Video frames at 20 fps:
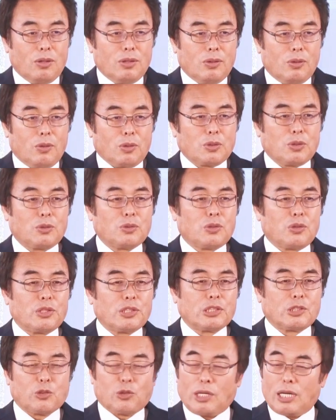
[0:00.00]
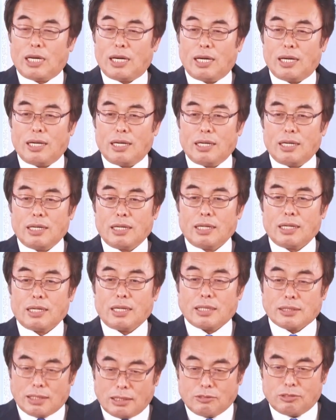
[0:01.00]
ほとんどの人が
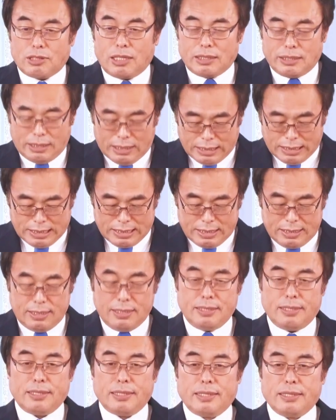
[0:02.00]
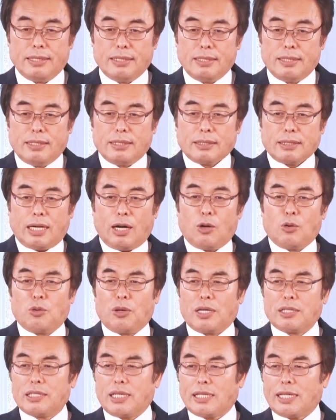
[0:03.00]
硬くなって顔
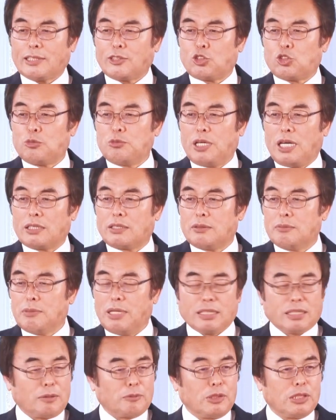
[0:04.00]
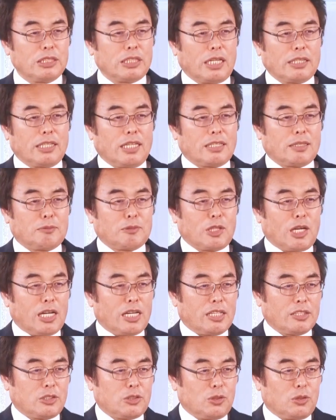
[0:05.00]
は優しく見えてもいざイエス様の
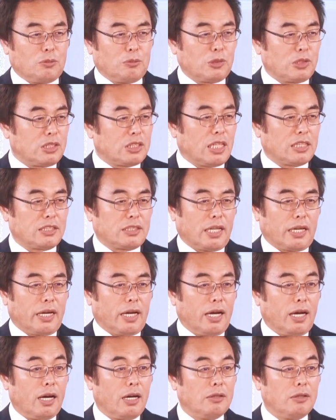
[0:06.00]
話を持ち出したら